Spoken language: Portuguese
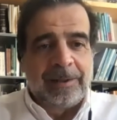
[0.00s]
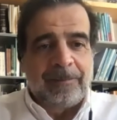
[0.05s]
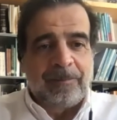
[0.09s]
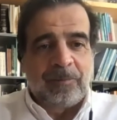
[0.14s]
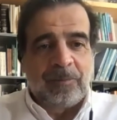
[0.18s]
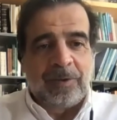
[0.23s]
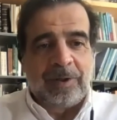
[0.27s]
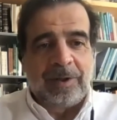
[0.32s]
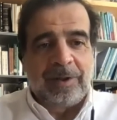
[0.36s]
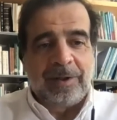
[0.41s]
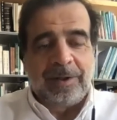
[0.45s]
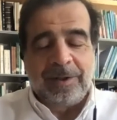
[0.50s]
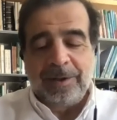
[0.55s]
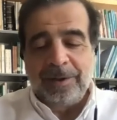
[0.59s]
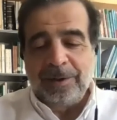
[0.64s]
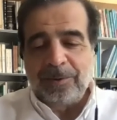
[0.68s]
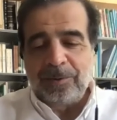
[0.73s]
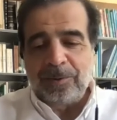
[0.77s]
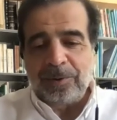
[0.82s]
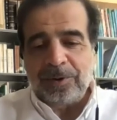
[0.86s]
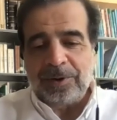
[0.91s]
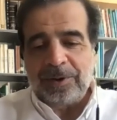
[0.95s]
de
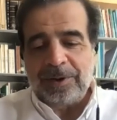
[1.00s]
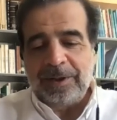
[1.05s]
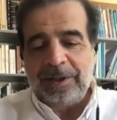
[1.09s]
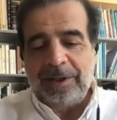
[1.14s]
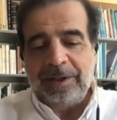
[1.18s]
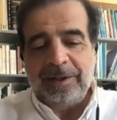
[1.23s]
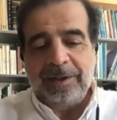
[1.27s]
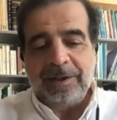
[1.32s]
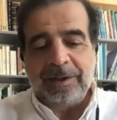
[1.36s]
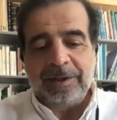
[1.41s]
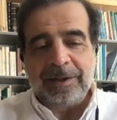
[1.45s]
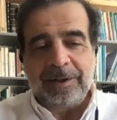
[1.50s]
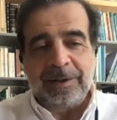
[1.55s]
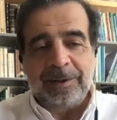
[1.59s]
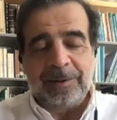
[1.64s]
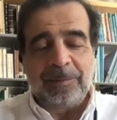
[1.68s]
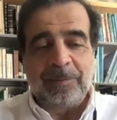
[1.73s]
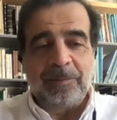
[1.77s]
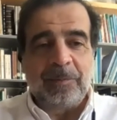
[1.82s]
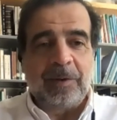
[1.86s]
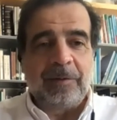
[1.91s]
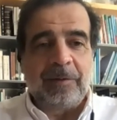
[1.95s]
conseguir
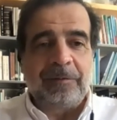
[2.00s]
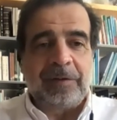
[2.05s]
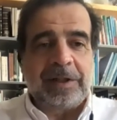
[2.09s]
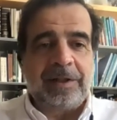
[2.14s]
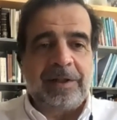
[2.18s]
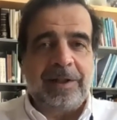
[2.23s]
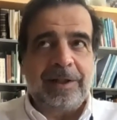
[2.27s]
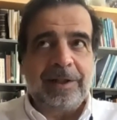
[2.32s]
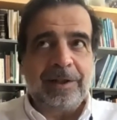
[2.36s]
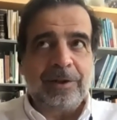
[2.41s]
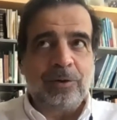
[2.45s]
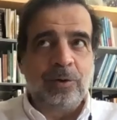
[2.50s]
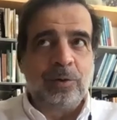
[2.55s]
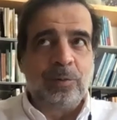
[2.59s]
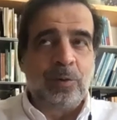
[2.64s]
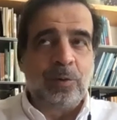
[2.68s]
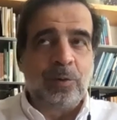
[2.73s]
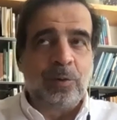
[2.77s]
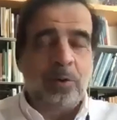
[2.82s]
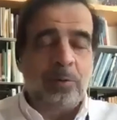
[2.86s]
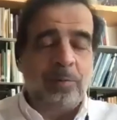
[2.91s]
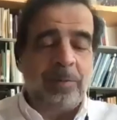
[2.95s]
fazer um
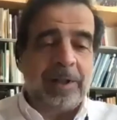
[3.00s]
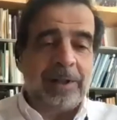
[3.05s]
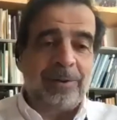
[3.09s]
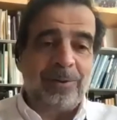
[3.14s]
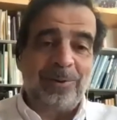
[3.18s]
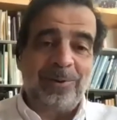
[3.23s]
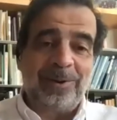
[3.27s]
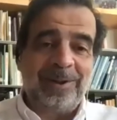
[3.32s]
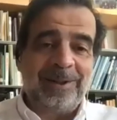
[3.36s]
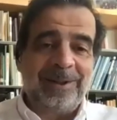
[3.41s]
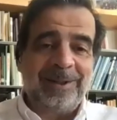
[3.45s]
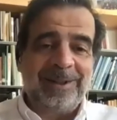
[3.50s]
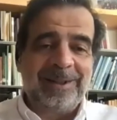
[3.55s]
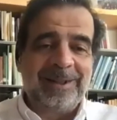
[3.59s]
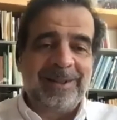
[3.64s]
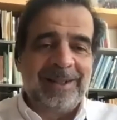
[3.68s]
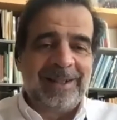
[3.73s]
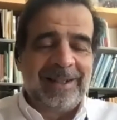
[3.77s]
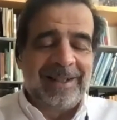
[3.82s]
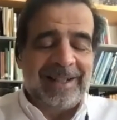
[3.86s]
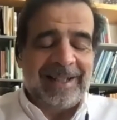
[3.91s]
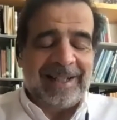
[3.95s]
momento de
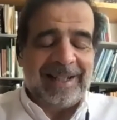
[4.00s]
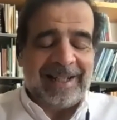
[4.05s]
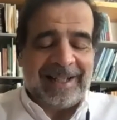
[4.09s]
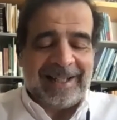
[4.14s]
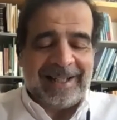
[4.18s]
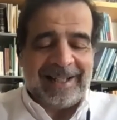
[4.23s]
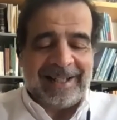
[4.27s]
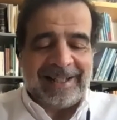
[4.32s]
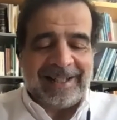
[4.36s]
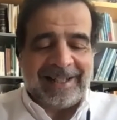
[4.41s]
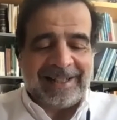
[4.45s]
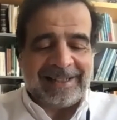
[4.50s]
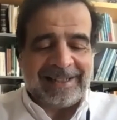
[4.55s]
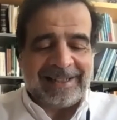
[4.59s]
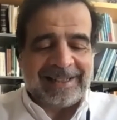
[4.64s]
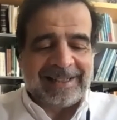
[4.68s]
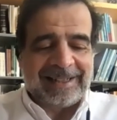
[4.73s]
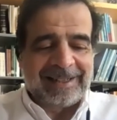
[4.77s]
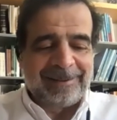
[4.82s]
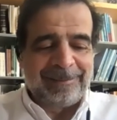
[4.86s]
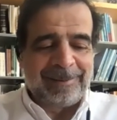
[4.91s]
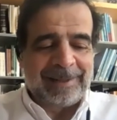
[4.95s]
uh,
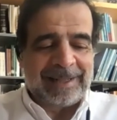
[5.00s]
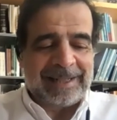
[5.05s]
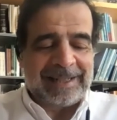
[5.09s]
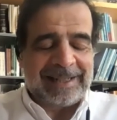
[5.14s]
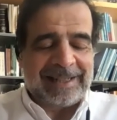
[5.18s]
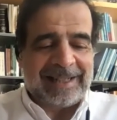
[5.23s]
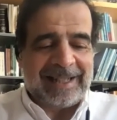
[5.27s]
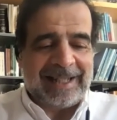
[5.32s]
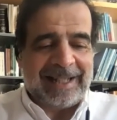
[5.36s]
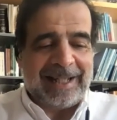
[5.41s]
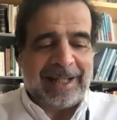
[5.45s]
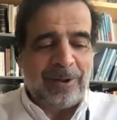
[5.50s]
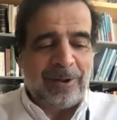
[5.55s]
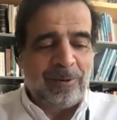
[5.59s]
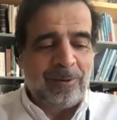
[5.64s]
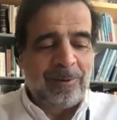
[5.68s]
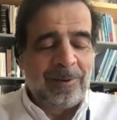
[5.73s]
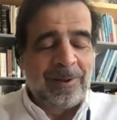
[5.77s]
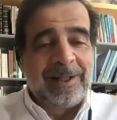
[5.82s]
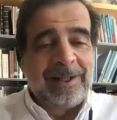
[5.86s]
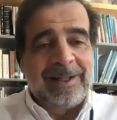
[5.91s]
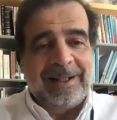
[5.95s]
celebração,
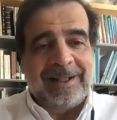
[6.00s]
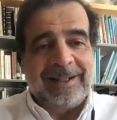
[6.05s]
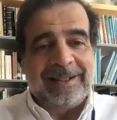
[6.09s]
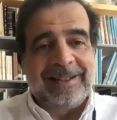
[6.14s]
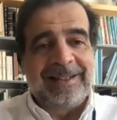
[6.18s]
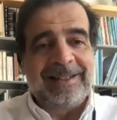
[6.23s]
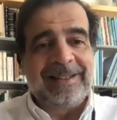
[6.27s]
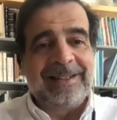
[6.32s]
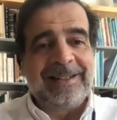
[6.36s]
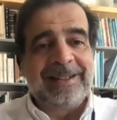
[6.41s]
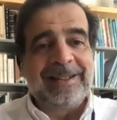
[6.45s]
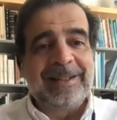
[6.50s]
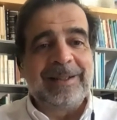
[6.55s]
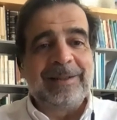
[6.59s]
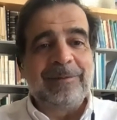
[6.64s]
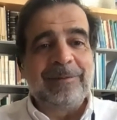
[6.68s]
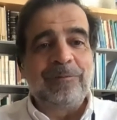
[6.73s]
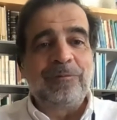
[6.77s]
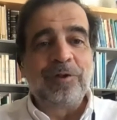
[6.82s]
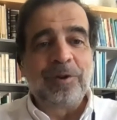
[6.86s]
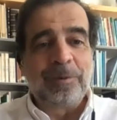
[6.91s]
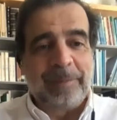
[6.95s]
de
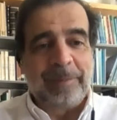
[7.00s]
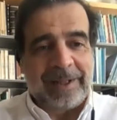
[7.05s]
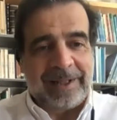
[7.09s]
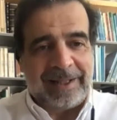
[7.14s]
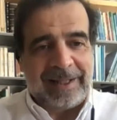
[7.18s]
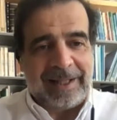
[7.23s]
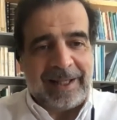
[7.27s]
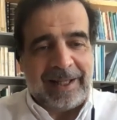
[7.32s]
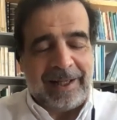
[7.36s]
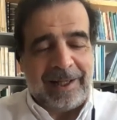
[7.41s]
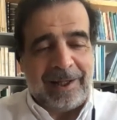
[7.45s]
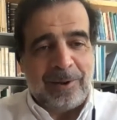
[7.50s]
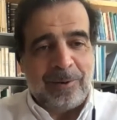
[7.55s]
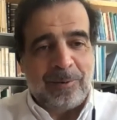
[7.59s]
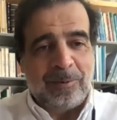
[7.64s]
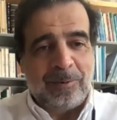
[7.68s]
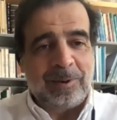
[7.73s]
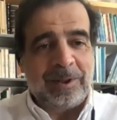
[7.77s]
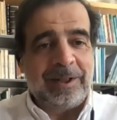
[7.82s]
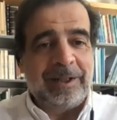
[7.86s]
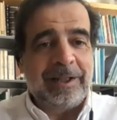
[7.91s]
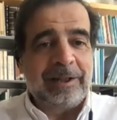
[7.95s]

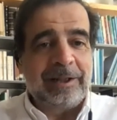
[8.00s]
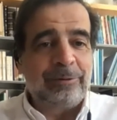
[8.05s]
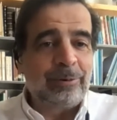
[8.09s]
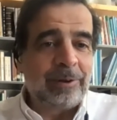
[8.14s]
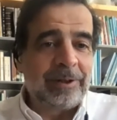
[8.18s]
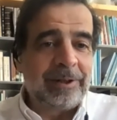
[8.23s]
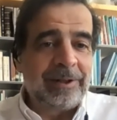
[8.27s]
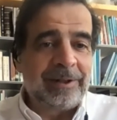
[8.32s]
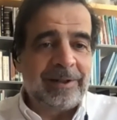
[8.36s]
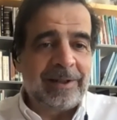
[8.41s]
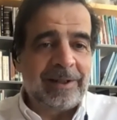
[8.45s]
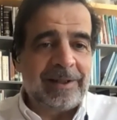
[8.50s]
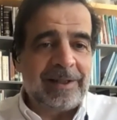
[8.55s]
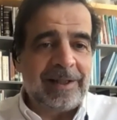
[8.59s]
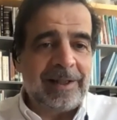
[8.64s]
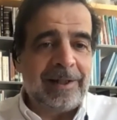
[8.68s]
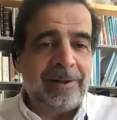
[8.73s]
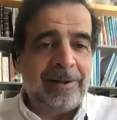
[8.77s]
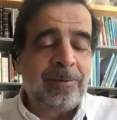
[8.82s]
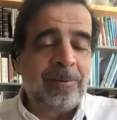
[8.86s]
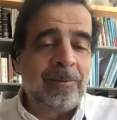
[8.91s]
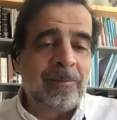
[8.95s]
formação e
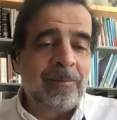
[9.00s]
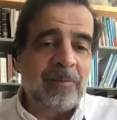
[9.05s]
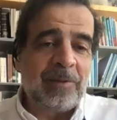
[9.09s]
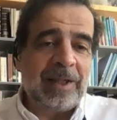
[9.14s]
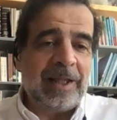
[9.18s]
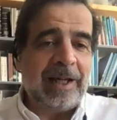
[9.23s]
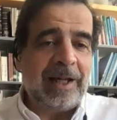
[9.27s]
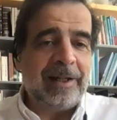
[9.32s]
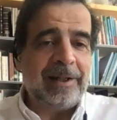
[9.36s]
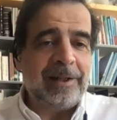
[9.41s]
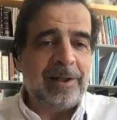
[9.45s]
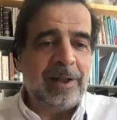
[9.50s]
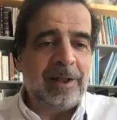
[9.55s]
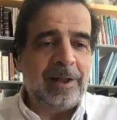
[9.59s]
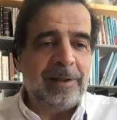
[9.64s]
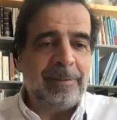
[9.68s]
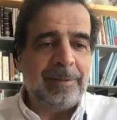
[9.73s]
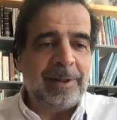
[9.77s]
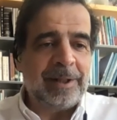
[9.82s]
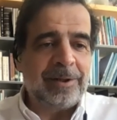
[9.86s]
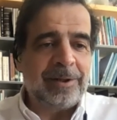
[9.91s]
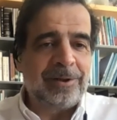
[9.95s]
atualização na área da
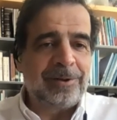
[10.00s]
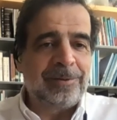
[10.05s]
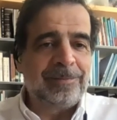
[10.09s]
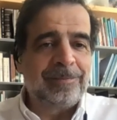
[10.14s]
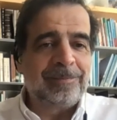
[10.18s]
diabetes.